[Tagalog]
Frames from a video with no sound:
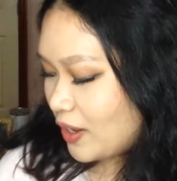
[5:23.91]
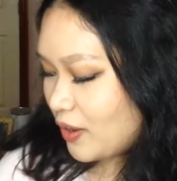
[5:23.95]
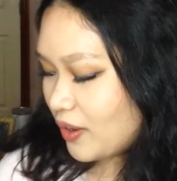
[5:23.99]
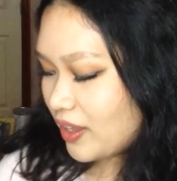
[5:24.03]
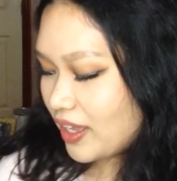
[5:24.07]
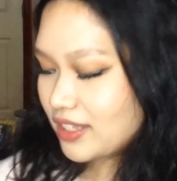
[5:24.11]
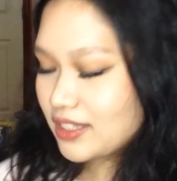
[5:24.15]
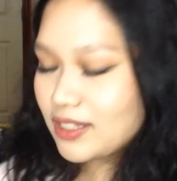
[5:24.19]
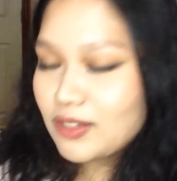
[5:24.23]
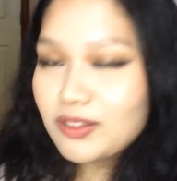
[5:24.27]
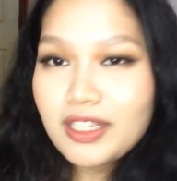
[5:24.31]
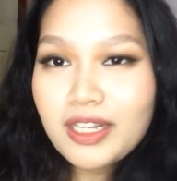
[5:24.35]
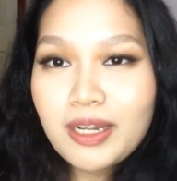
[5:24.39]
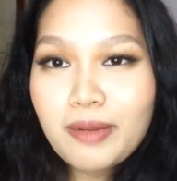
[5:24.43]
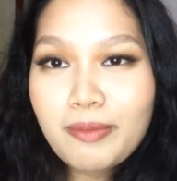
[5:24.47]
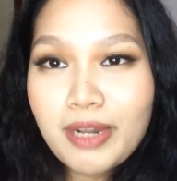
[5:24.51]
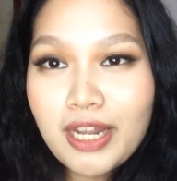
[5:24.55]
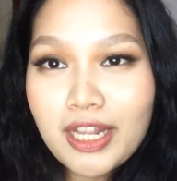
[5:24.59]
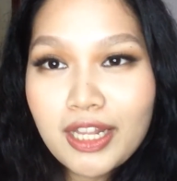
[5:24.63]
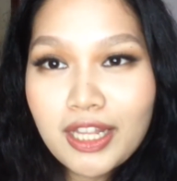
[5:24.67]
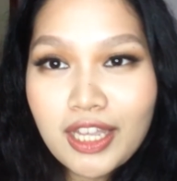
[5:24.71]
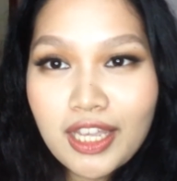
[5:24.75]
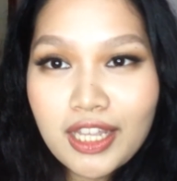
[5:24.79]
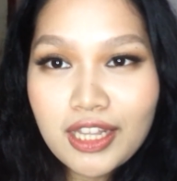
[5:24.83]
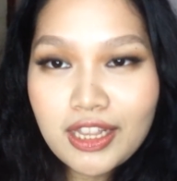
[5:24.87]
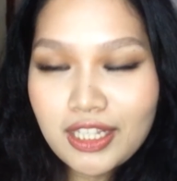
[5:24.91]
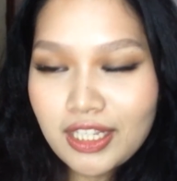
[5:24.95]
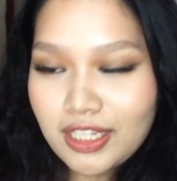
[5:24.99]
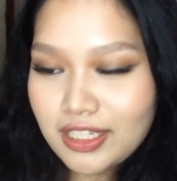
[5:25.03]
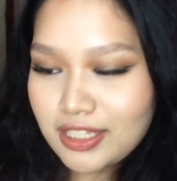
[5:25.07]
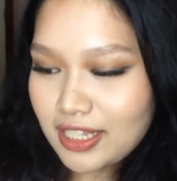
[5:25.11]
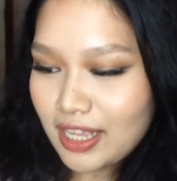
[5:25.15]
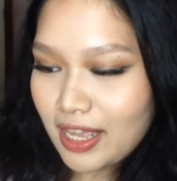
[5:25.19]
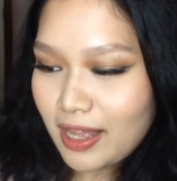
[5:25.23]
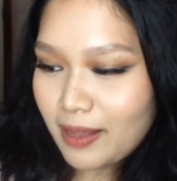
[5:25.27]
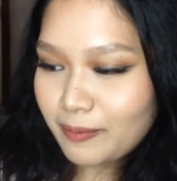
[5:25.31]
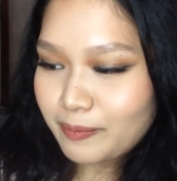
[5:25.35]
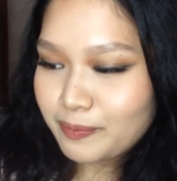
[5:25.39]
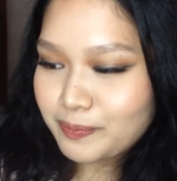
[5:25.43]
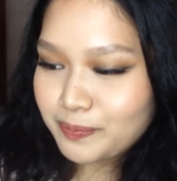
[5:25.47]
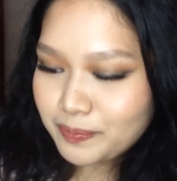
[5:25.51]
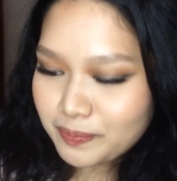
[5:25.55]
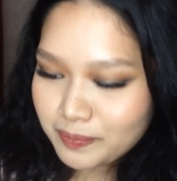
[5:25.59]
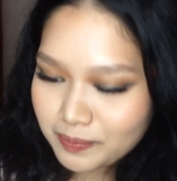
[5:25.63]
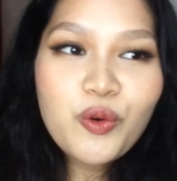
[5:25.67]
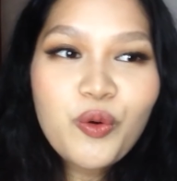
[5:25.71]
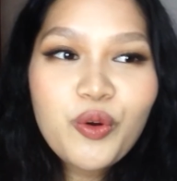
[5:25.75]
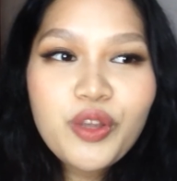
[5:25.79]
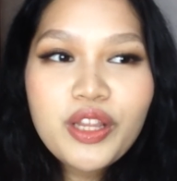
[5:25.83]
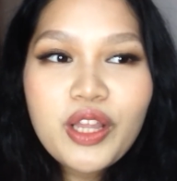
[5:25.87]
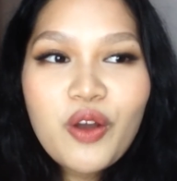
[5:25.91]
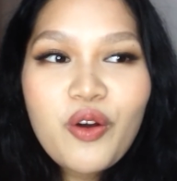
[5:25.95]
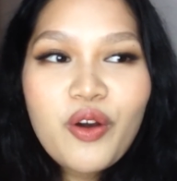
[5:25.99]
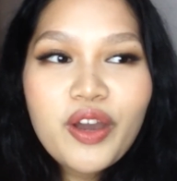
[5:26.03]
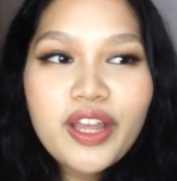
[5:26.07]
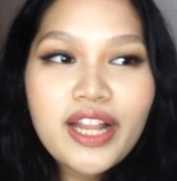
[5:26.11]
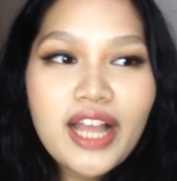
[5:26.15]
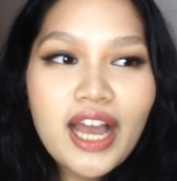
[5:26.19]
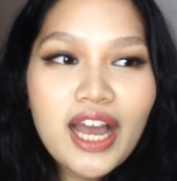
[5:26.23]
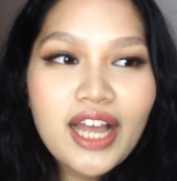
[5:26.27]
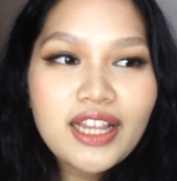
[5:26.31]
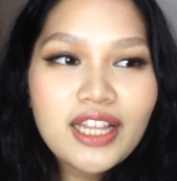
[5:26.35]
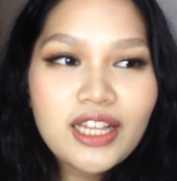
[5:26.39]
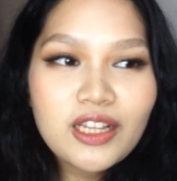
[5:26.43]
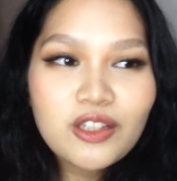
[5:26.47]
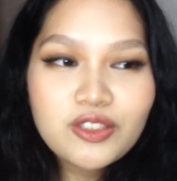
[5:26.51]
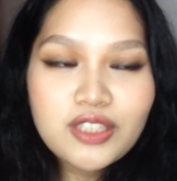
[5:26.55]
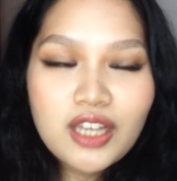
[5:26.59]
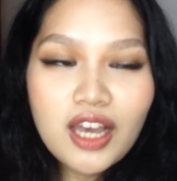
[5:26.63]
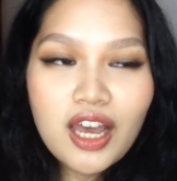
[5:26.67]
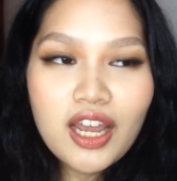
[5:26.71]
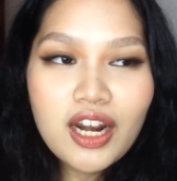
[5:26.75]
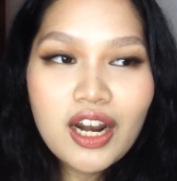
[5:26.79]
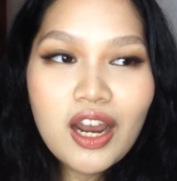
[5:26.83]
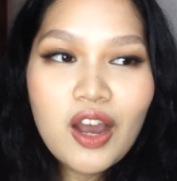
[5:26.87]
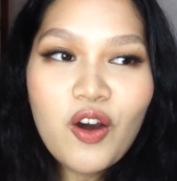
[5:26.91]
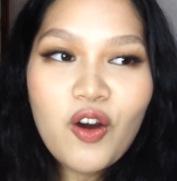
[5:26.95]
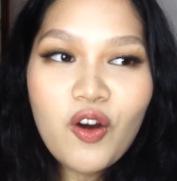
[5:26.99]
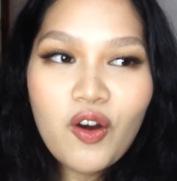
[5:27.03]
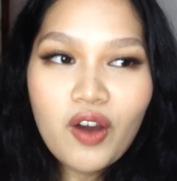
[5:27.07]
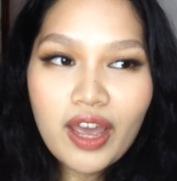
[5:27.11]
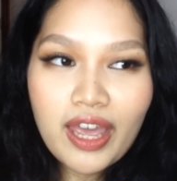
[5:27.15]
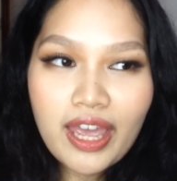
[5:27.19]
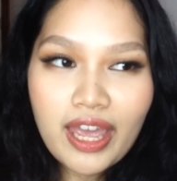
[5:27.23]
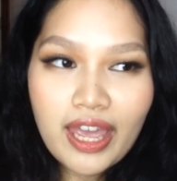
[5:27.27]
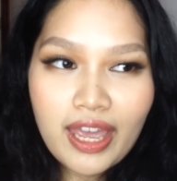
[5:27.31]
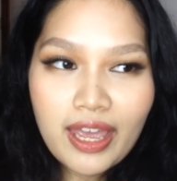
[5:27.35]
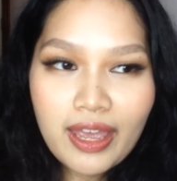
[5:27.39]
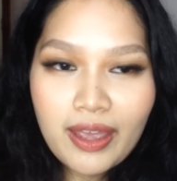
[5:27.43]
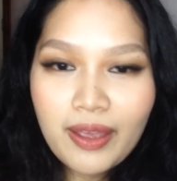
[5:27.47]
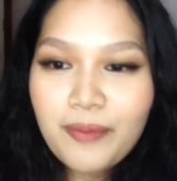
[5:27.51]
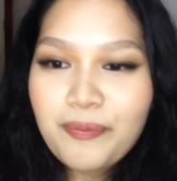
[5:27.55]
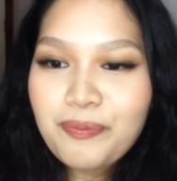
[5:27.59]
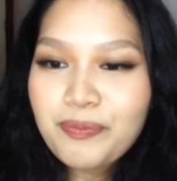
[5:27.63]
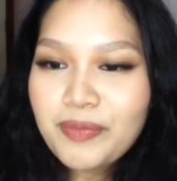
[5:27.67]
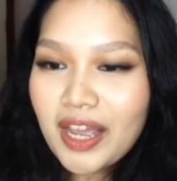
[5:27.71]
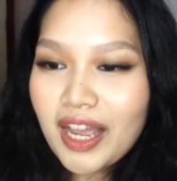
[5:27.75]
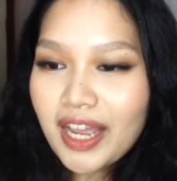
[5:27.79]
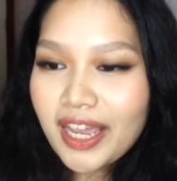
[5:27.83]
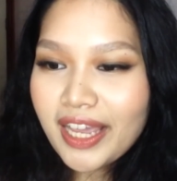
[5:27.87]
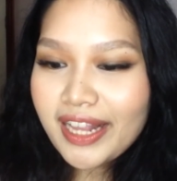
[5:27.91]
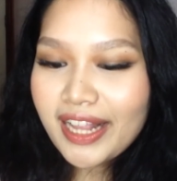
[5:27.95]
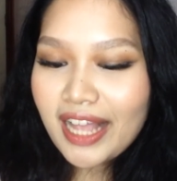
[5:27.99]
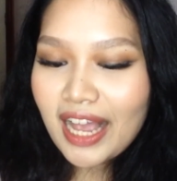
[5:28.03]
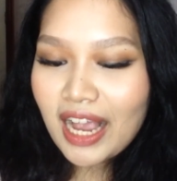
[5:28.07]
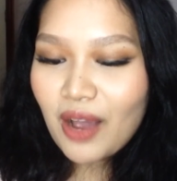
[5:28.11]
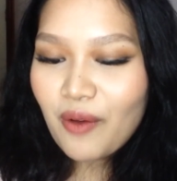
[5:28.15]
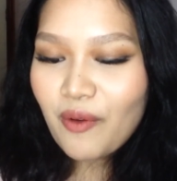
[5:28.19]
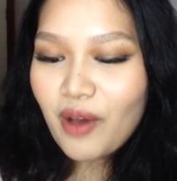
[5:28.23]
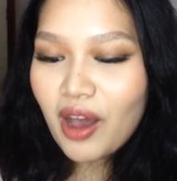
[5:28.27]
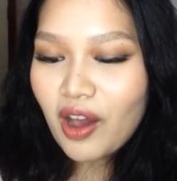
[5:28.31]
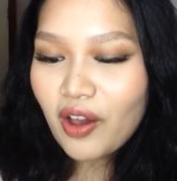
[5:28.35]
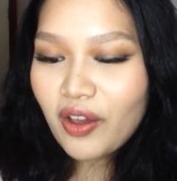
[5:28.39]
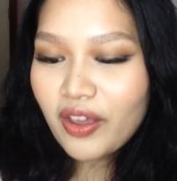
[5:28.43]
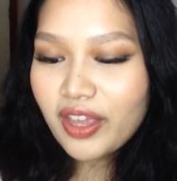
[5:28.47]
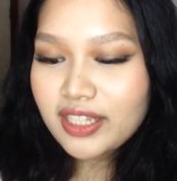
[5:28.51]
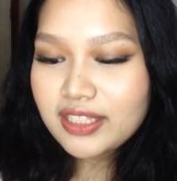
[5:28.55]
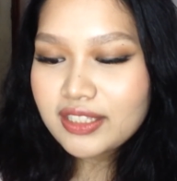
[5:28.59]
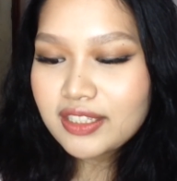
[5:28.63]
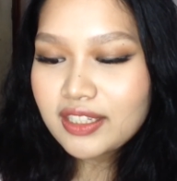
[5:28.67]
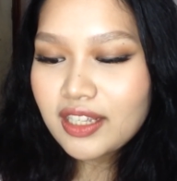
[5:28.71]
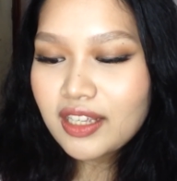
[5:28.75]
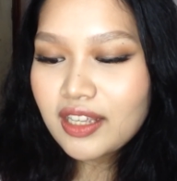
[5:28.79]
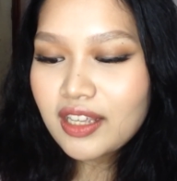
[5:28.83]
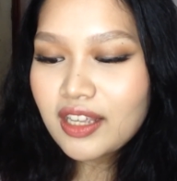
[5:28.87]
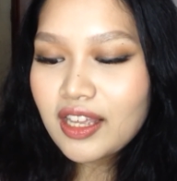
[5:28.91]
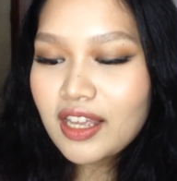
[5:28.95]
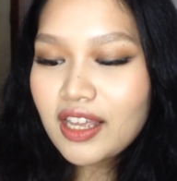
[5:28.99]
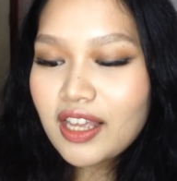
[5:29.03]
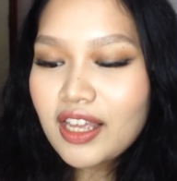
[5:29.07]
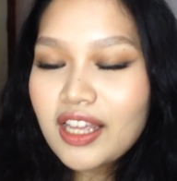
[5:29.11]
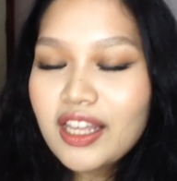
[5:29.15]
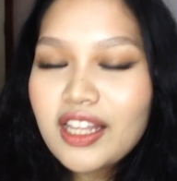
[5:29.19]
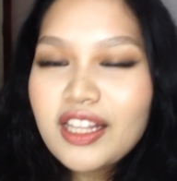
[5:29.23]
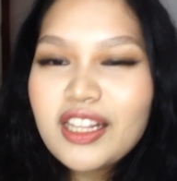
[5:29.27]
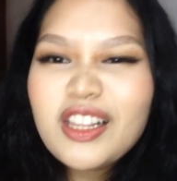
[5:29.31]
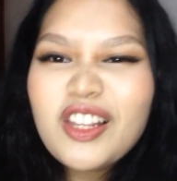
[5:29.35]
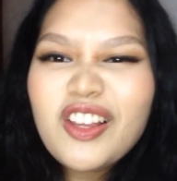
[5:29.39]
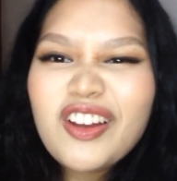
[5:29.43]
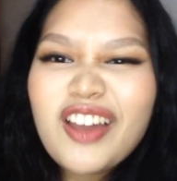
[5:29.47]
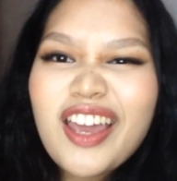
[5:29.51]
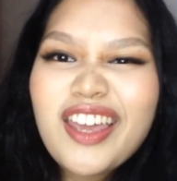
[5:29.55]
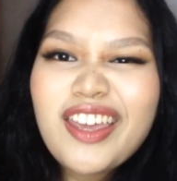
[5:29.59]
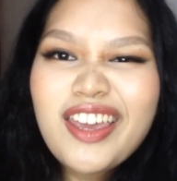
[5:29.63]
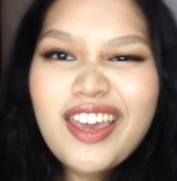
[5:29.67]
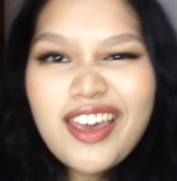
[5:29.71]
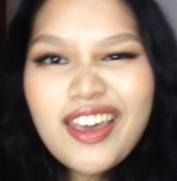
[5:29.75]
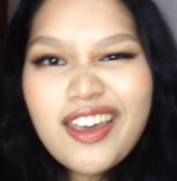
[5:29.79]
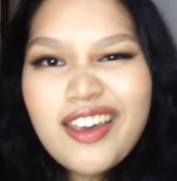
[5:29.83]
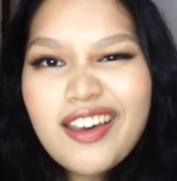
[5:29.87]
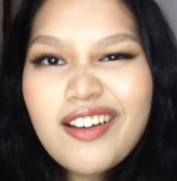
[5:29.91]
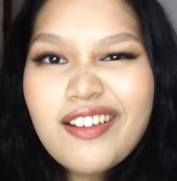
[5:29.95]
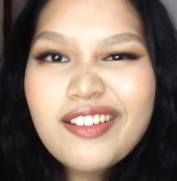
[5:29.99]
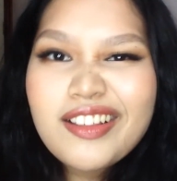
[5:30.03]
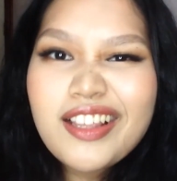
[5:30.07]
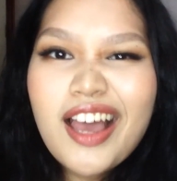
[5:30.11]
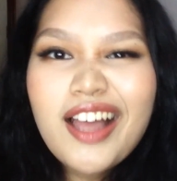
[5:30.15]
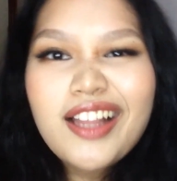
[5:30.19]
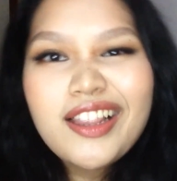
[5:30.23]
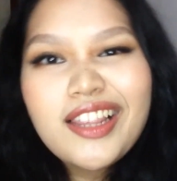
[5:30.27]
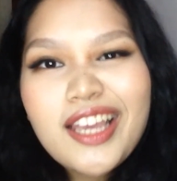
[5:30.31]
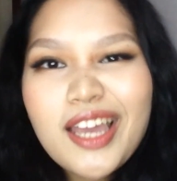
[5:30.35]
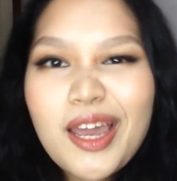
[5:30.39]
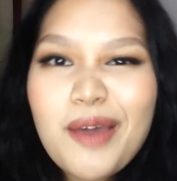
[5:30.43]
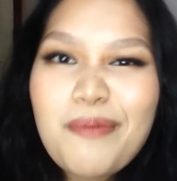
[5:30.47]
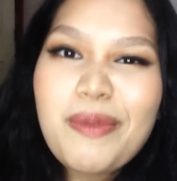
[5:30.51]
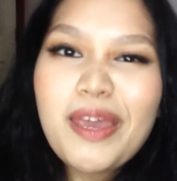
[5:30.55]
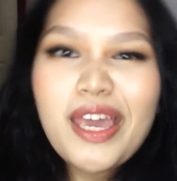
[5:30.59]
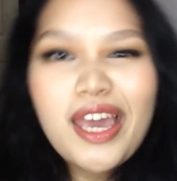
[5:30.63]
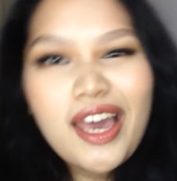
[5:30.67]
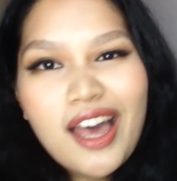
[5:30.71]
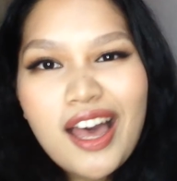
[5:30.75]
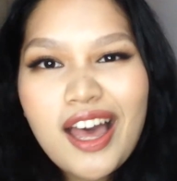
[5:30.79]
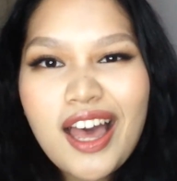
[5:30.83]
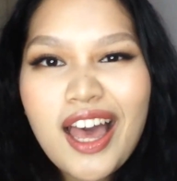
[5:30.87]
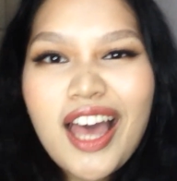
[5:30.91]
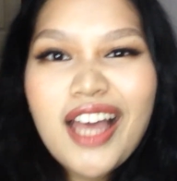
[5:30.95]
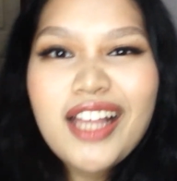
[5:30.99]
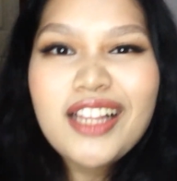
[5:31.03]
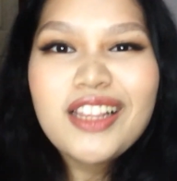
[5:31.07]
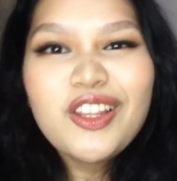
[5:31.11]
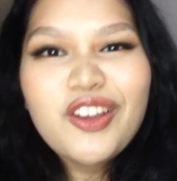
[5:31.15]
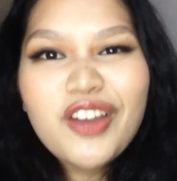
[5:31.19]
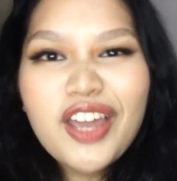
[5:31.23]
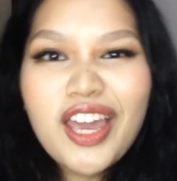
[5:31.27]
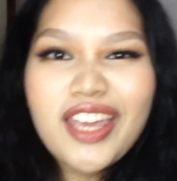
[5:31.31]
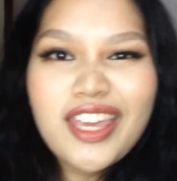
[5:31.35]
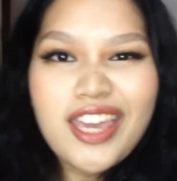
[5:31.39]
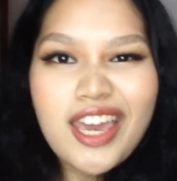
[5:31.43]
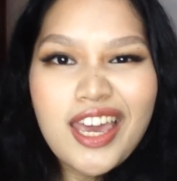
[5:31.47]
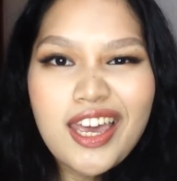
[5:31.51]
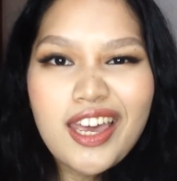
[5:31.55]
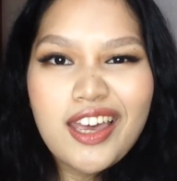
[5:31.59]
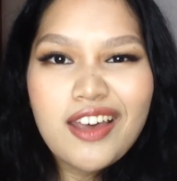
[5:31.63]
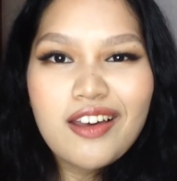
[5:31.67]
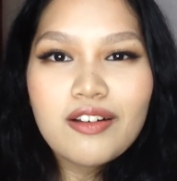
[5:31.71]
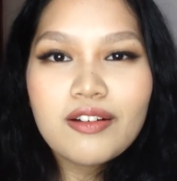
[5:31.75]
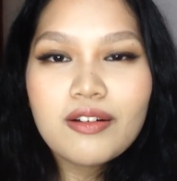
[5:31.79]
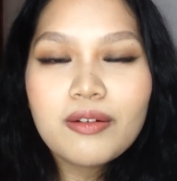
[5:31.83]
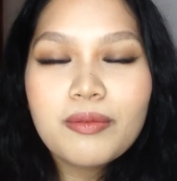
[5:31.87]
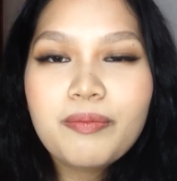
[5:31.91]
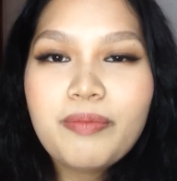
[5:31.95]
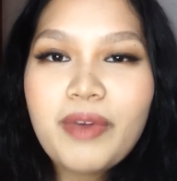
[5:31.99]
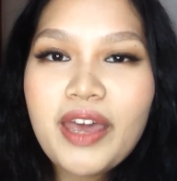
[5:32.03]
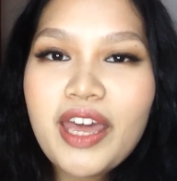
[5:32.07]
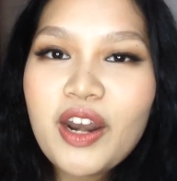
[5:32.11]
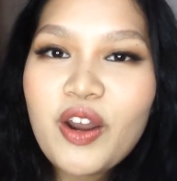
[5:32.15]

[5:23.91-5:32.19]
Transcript: Okay, so tingnan mo natin kay Lisa. Nung una ko kinakanta to sa karaoke, ang ginagawa ko is, look at you, now look at me look at you!